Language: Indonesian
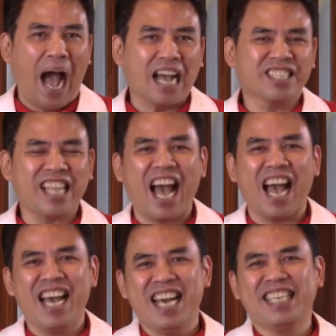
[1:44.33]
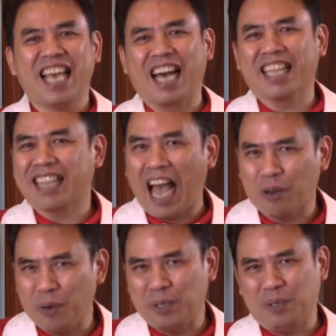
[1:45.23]
Bangsa yang
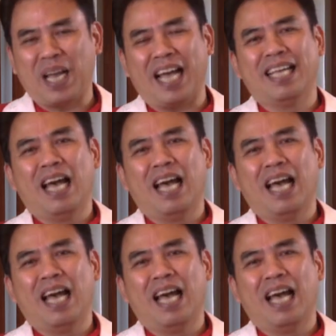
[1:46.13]
tangguh juga.